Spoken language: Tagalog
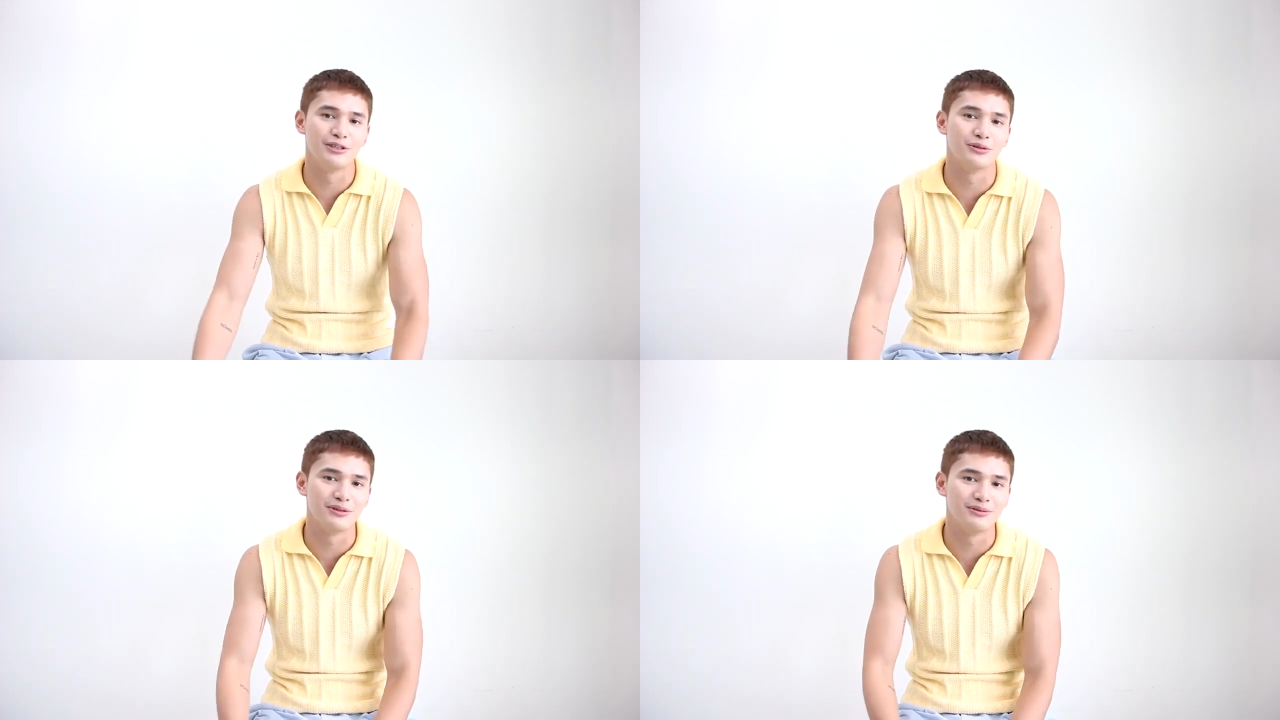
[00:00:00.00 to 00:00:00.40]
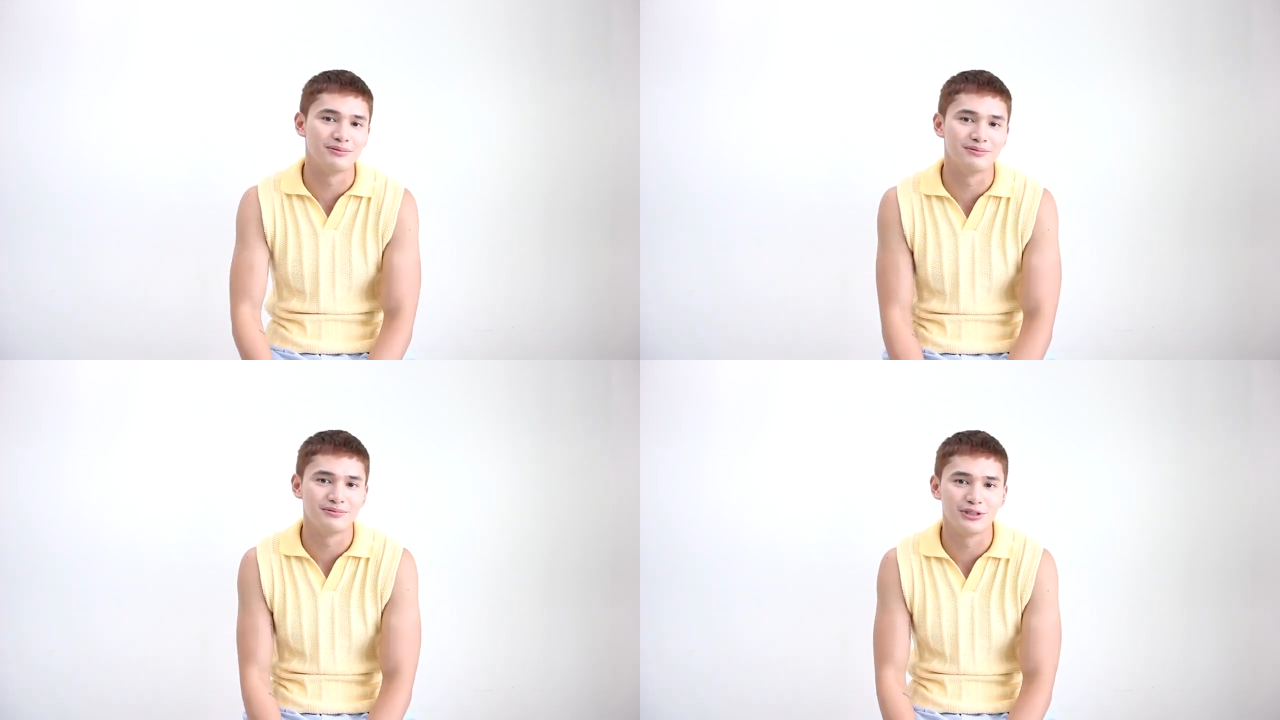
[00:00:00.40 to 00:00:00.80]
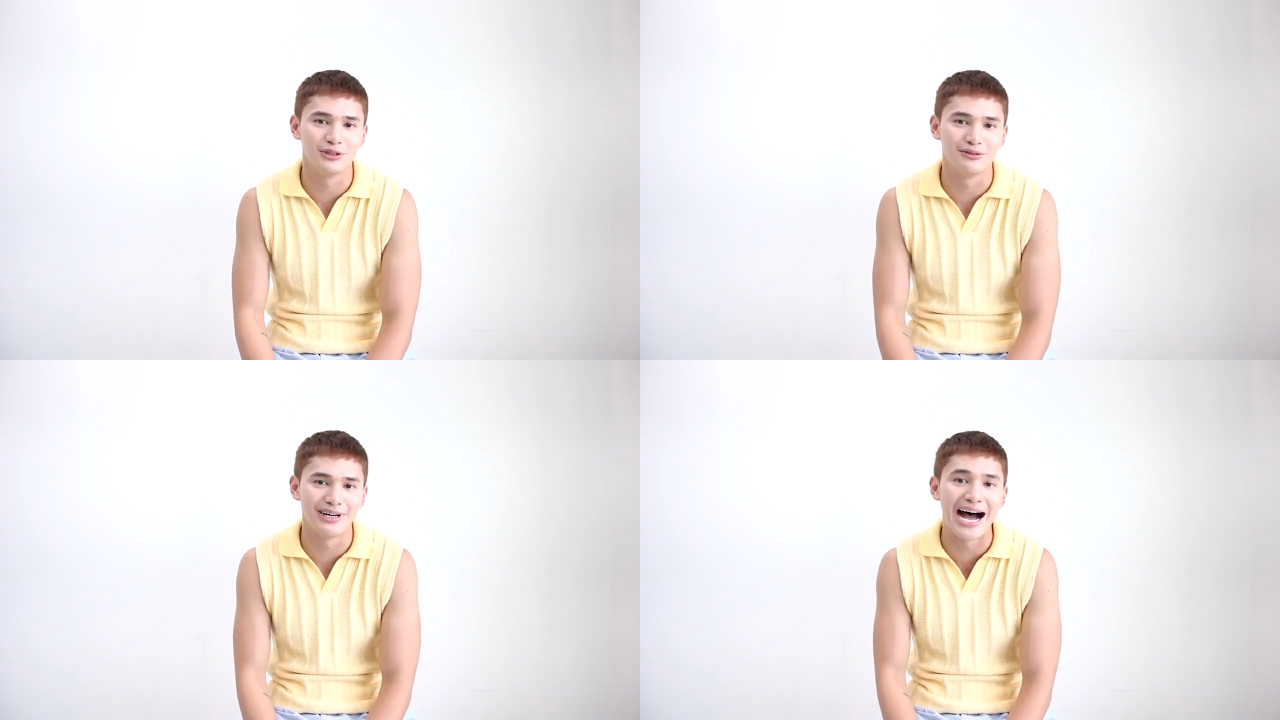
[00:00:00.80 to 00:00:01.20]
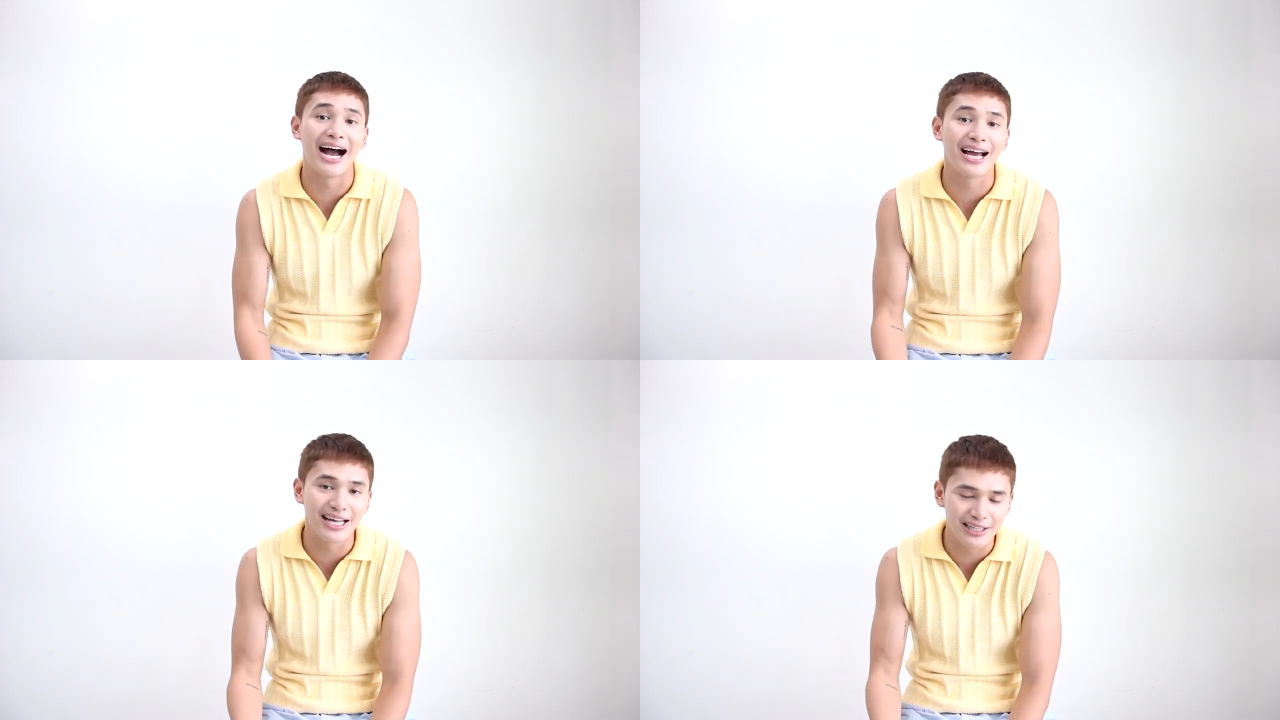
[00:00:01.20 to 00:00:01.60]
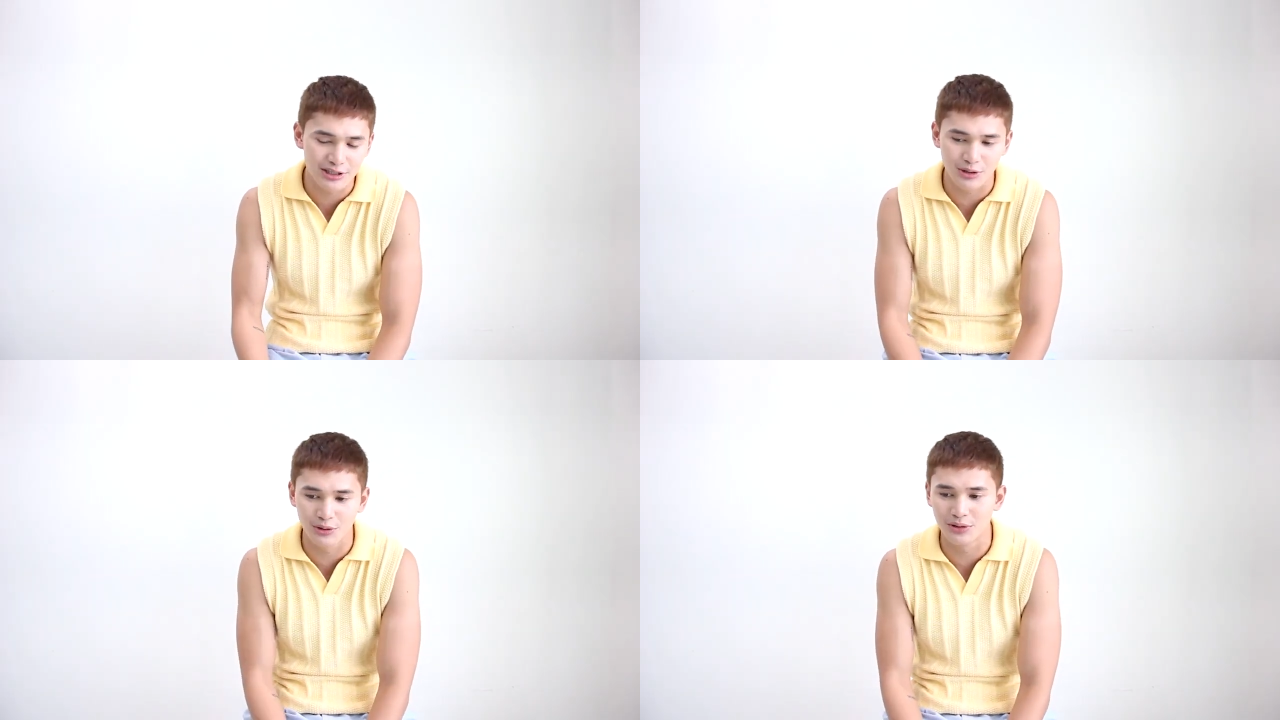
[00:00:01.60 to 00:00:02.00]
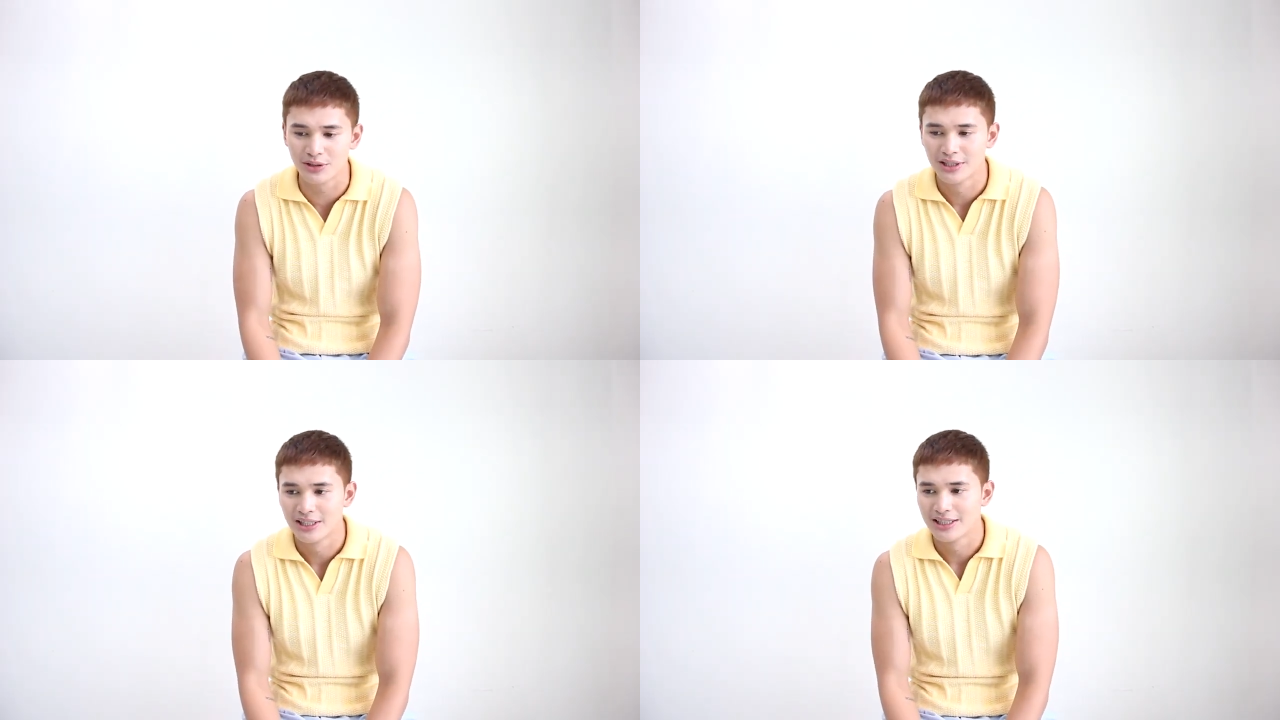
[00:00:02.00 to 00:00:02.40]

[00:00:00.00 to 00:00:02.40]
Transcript: yung, yung ankles ko.